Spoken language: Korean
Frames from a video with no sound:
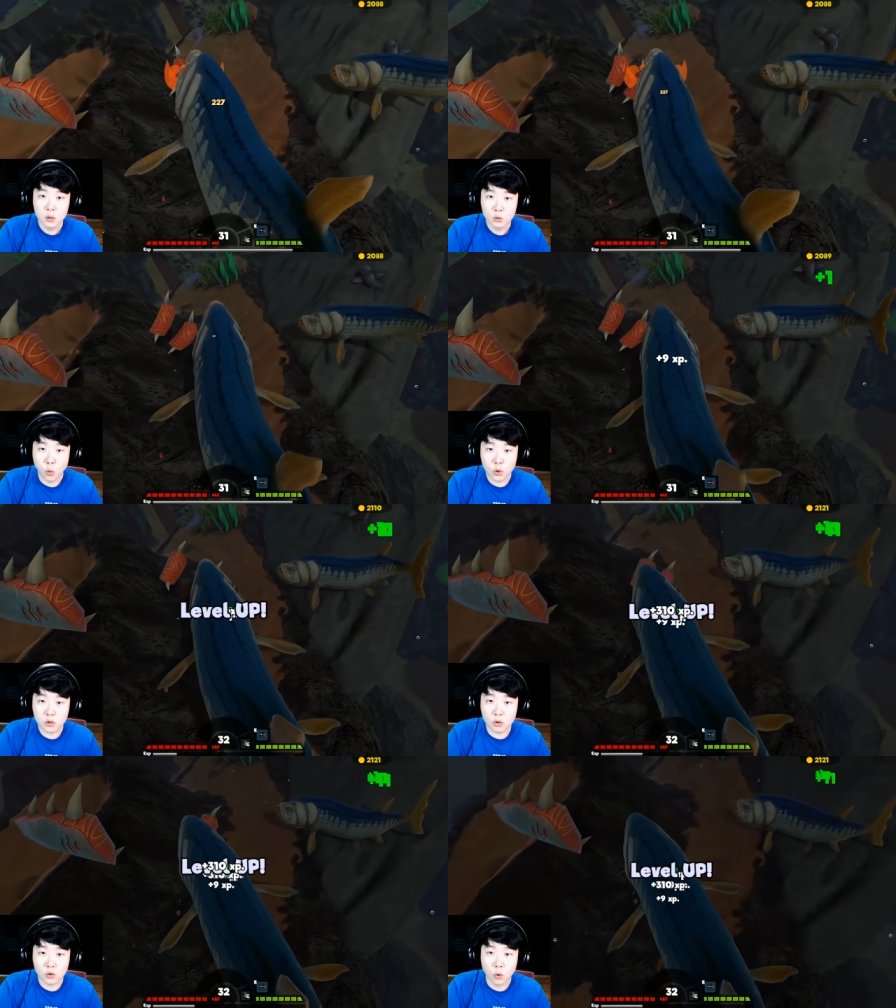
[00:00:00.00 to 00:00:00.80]
고기
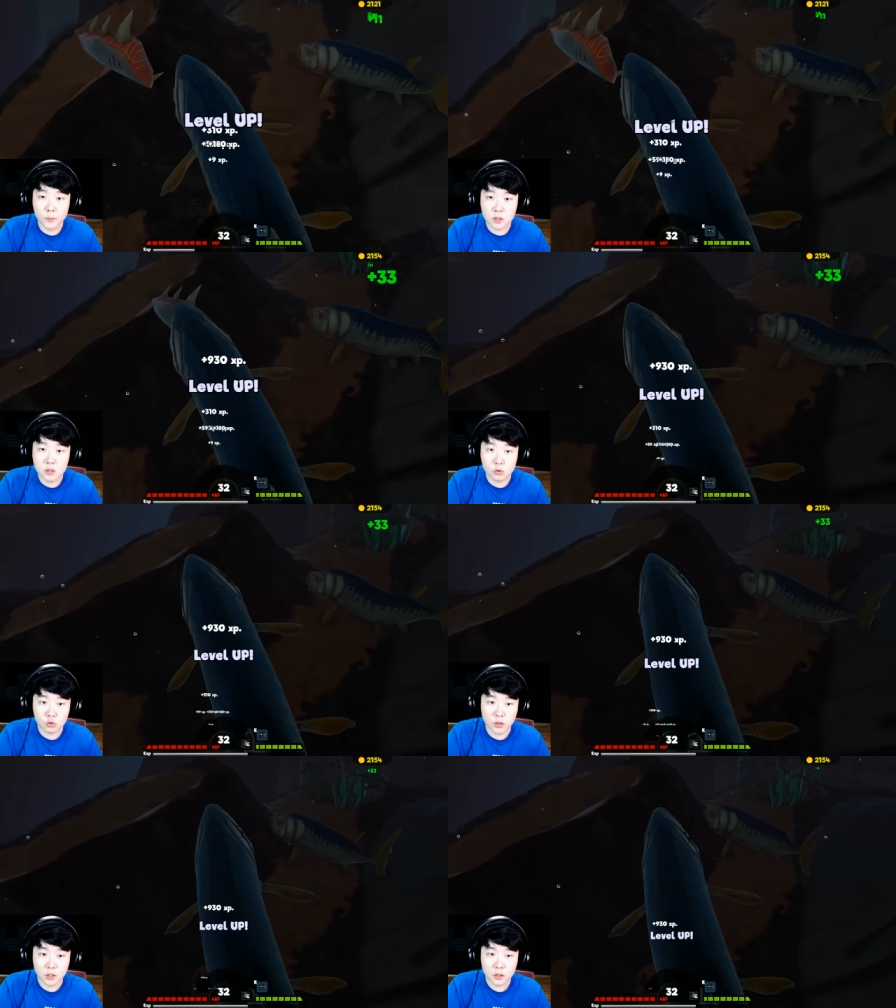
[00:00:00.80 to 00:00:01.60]
덩어리 겁나 큰 거
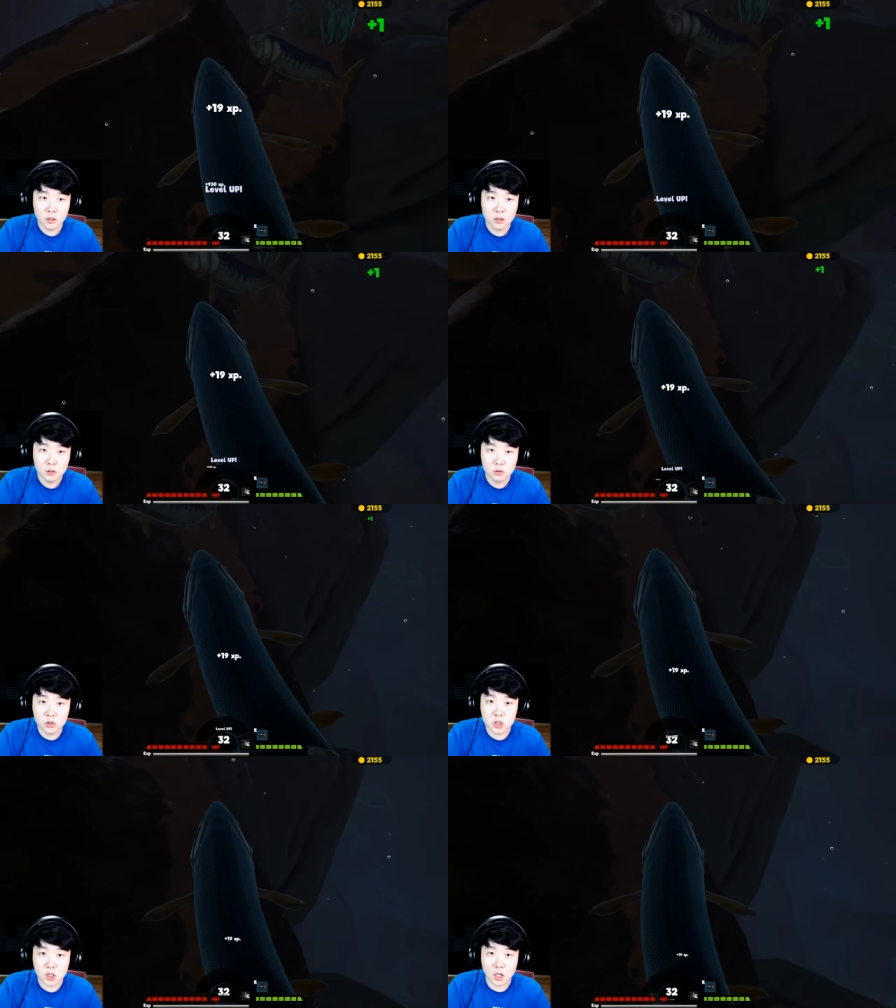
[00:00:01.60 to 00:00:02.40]
주네.
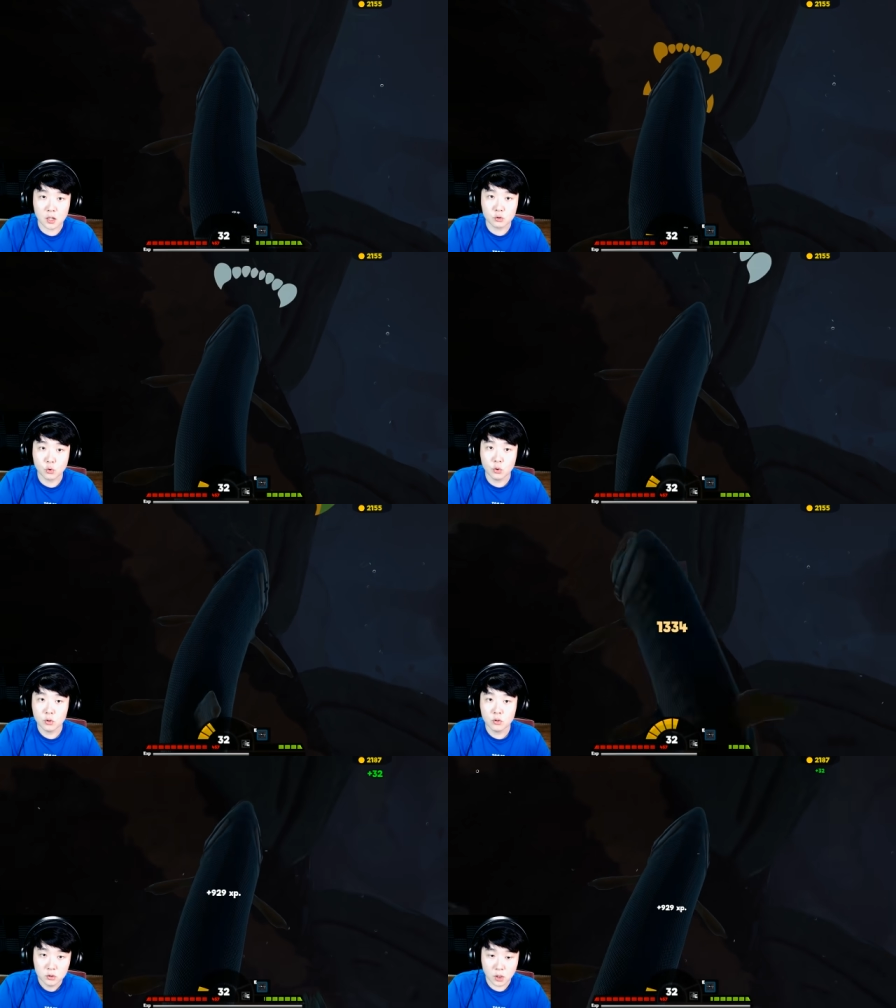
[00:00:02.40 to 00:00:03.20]
등신 작아가지고.
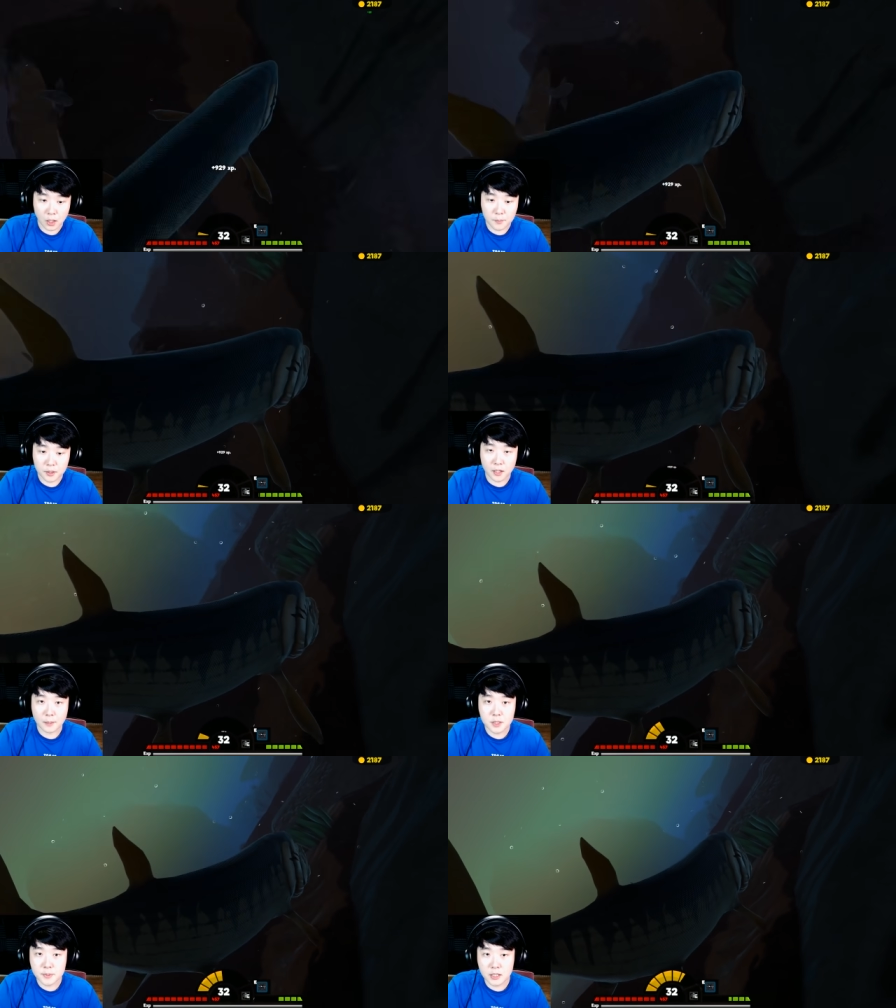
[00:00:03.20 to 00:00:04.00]
자 갑니다.
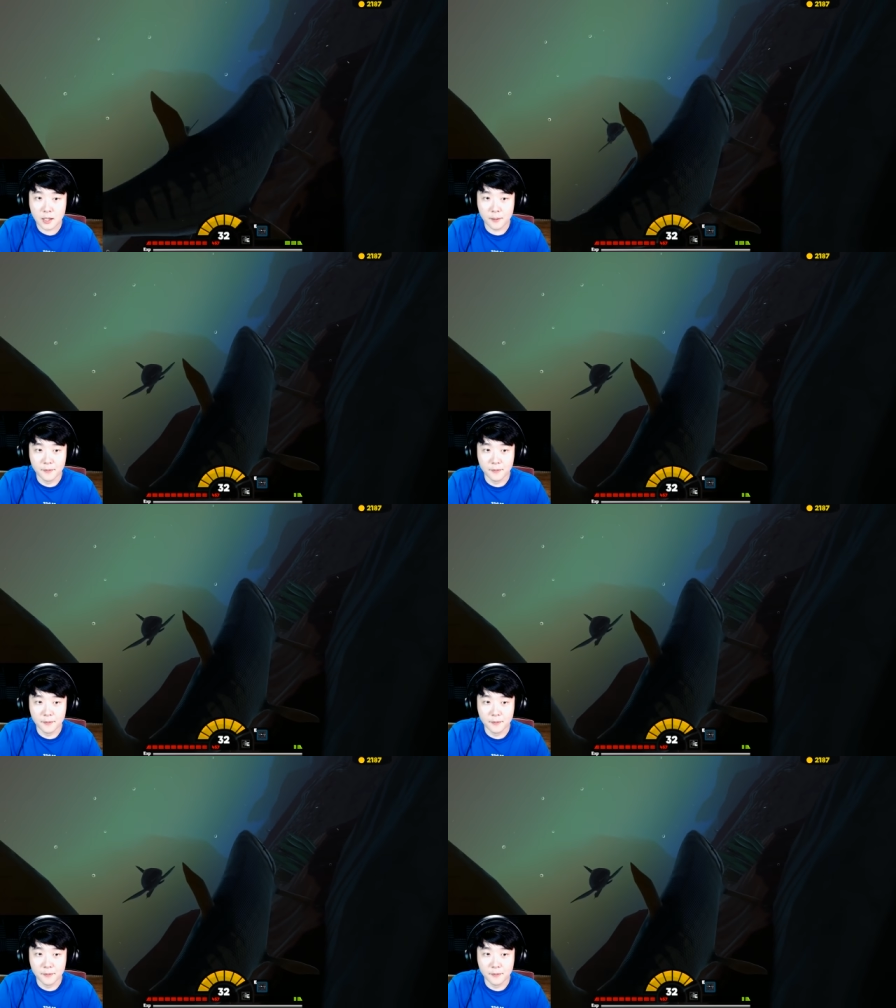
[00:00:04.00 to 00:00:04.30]
32렙.